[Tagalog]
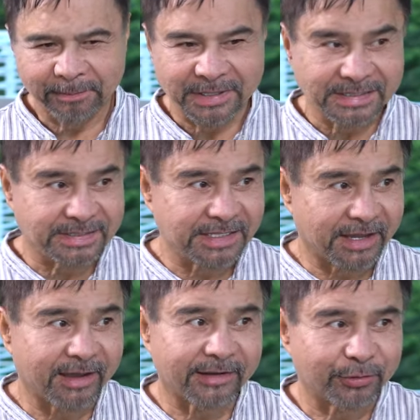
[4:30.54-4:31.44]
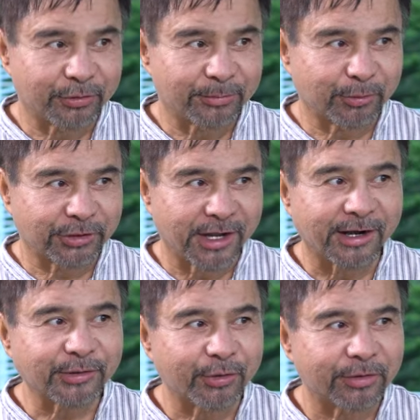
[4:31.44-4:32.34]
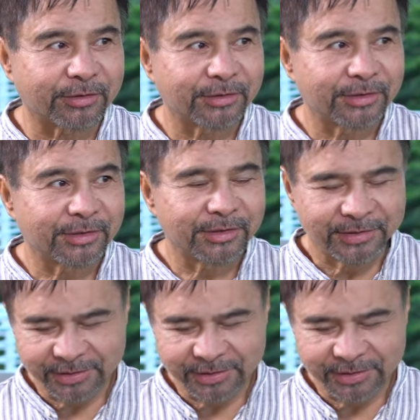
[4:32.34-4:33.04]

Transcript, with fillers: PGA or Podi Arco. Mm-hmm.